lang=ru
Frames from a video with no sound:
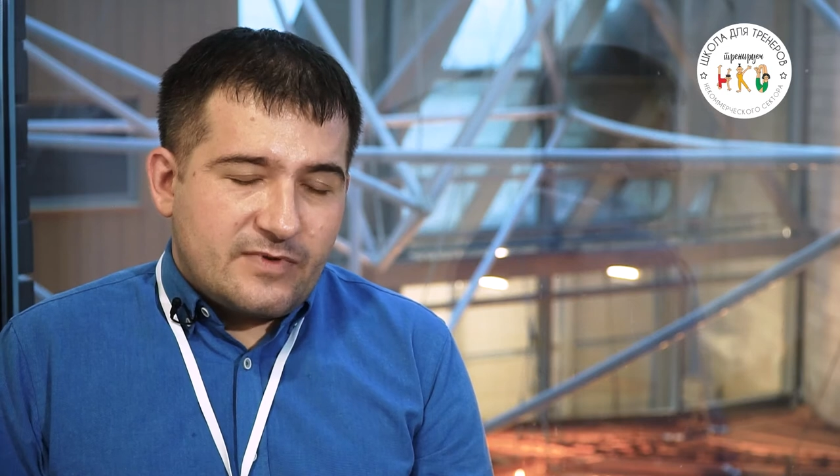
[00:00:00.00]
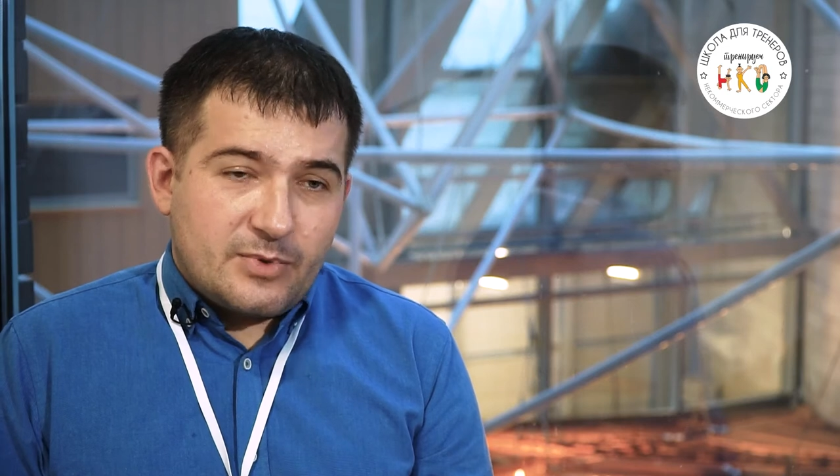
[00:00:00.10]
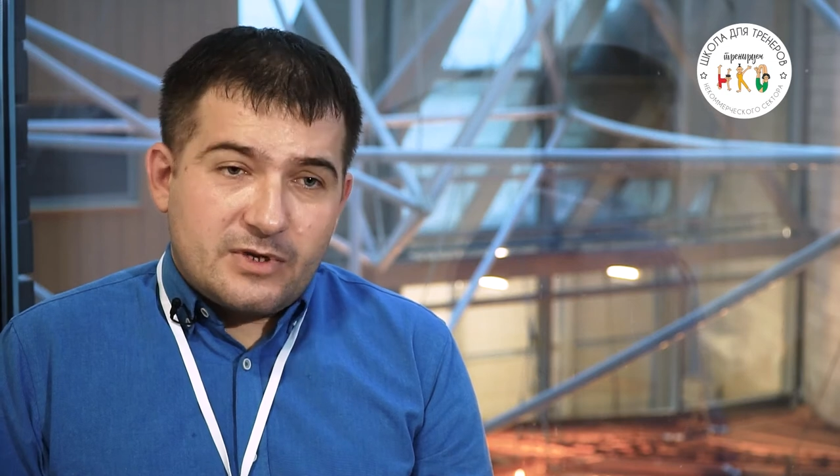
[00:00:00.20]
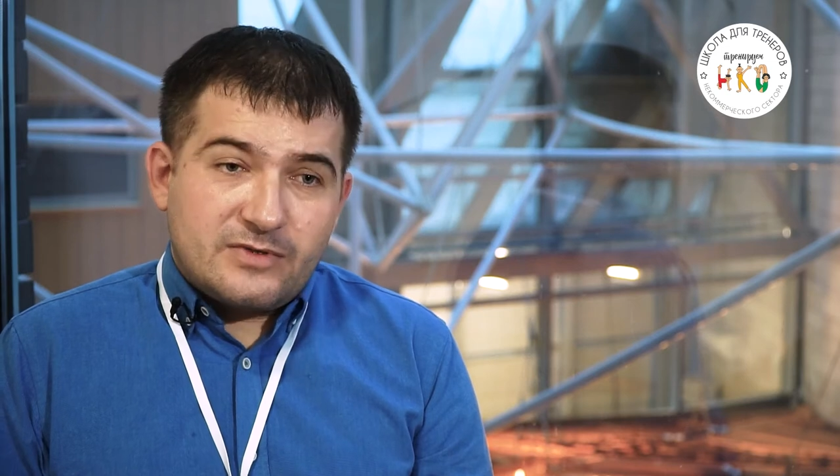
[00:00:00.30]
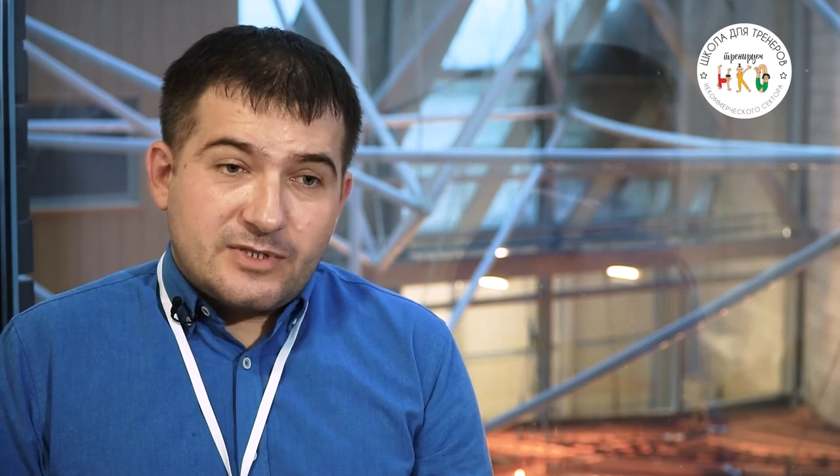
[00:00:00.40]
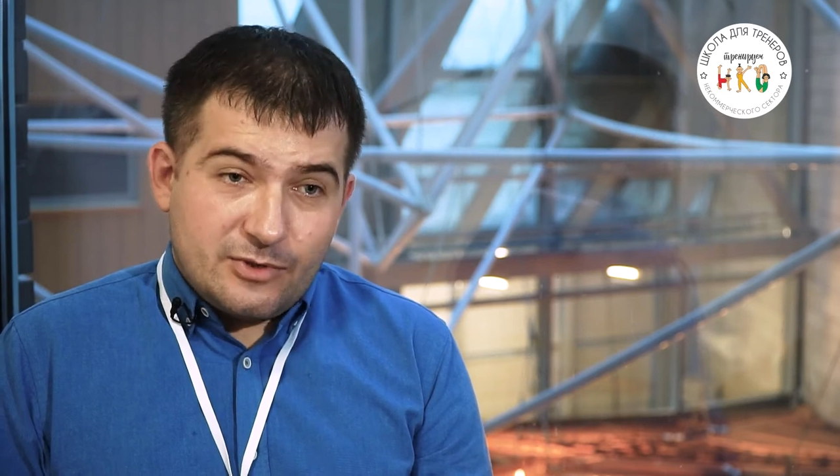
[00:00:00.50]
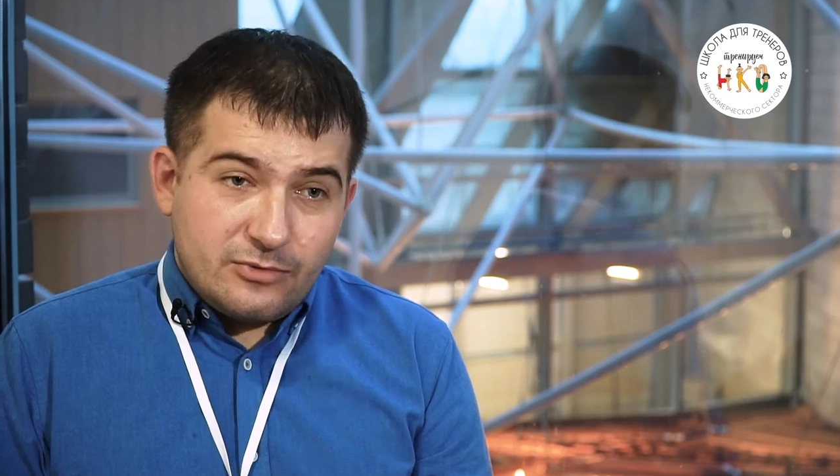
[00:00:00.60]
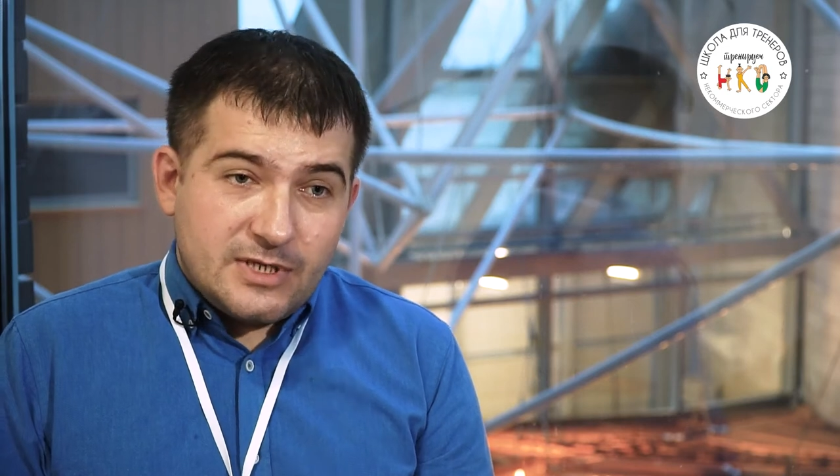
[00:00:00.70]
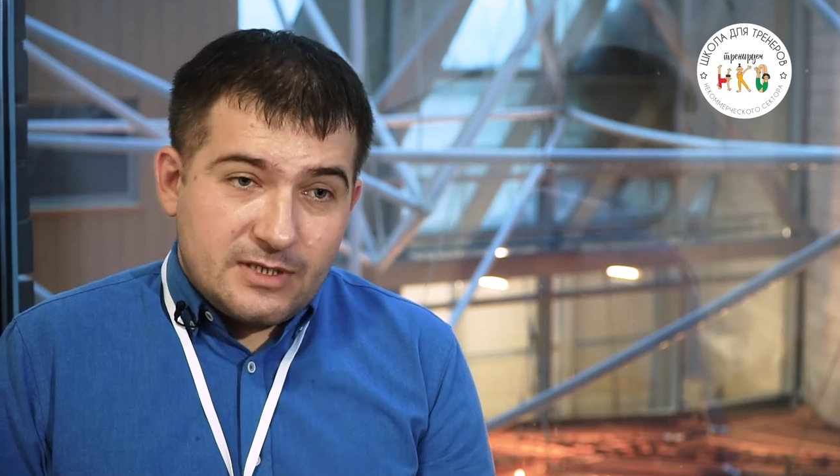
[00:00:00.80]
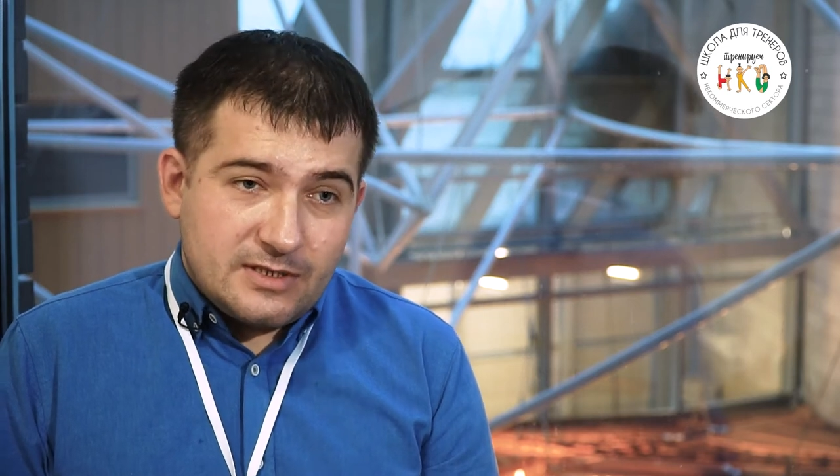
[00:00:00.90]
во-первых,
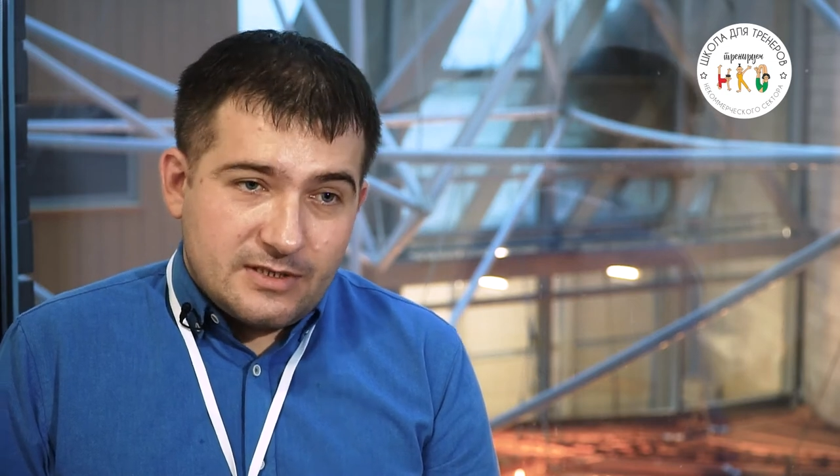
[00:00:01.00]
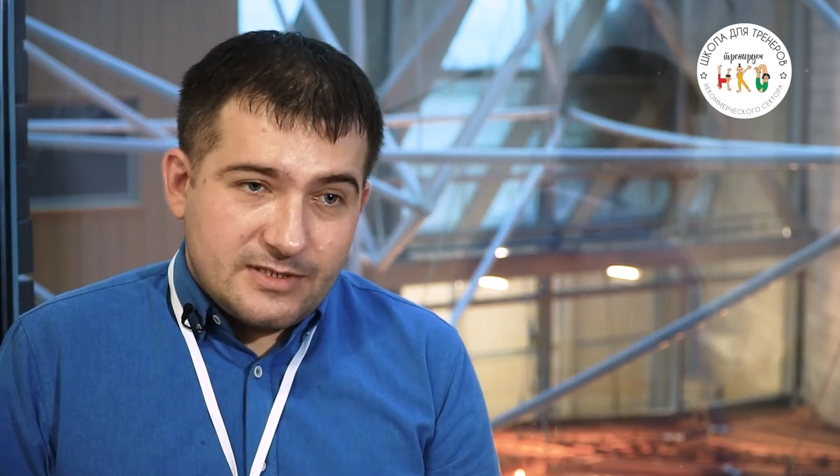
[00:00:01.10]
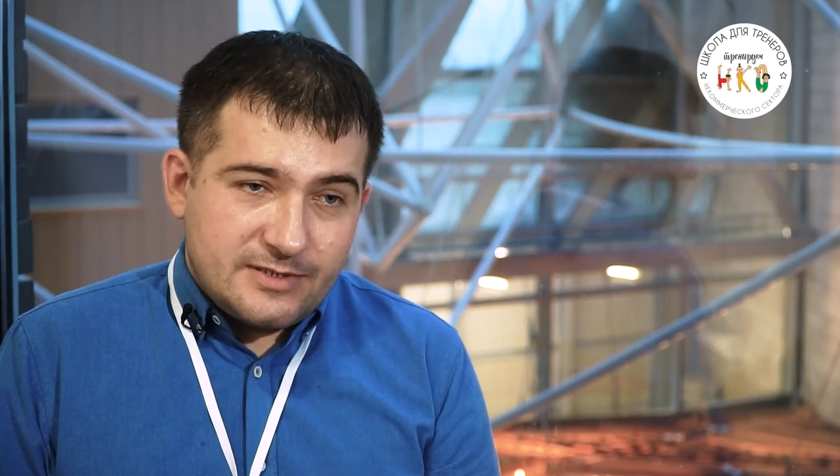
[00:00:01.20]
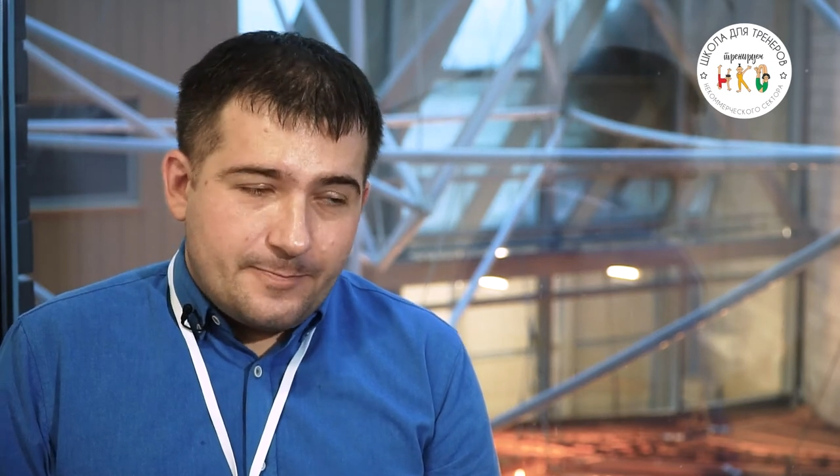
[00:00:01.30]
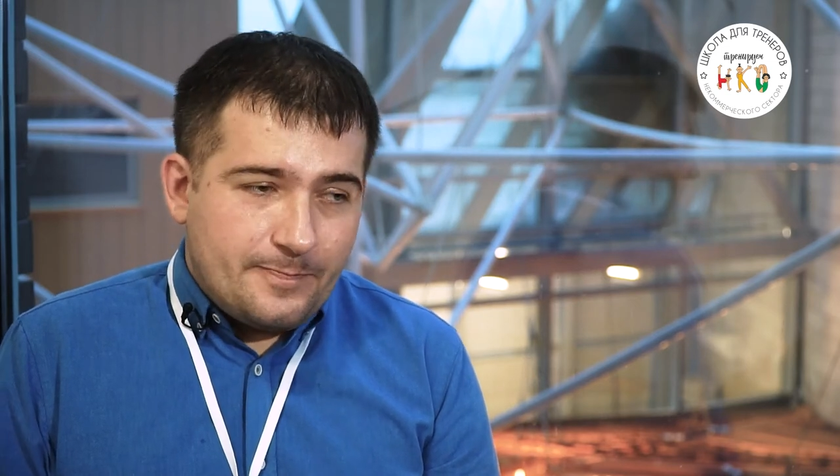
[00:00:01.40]
свою деятельность,